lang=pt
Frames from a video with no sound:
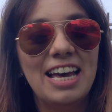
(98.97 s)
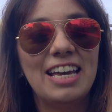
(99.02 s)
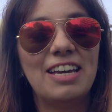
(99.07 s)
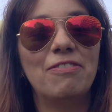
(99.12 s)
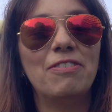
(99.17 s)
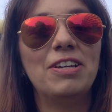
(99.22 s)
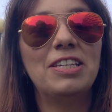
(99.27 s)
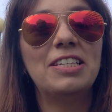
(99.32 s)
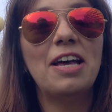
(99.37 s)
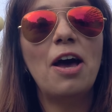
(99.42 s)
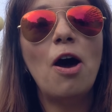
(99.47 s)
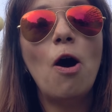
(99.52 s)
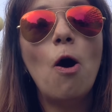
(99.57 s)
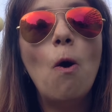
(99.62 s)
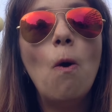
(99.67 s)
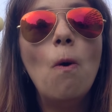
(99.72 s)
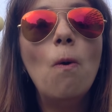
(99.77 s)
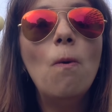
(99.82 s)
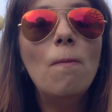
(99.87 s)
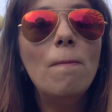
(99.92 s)
que vai ser
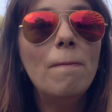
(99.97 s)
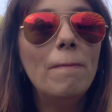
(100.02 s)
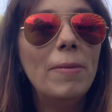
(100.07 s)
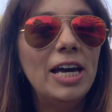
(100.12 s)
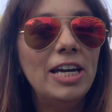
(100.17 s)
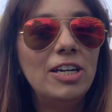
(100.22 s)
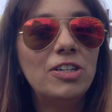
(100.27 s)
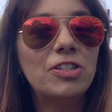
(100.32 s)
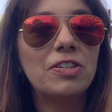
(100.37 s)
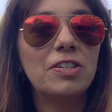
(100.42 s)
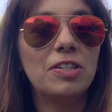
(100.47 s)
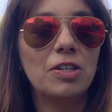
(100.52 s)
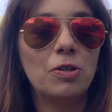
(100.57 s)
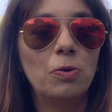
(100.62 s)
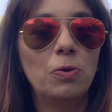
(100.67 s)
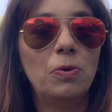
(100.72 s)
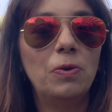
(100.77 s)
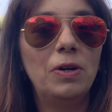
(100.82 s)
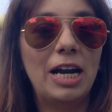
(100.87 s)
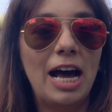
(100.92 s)
um mês de
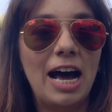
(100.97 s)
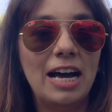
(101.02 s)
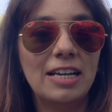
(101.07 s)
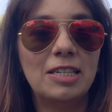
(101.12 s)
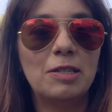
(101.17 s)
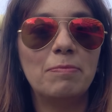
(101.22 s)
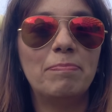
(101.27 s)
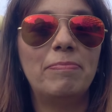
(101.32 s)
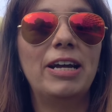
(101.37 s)
seguro seguro grátis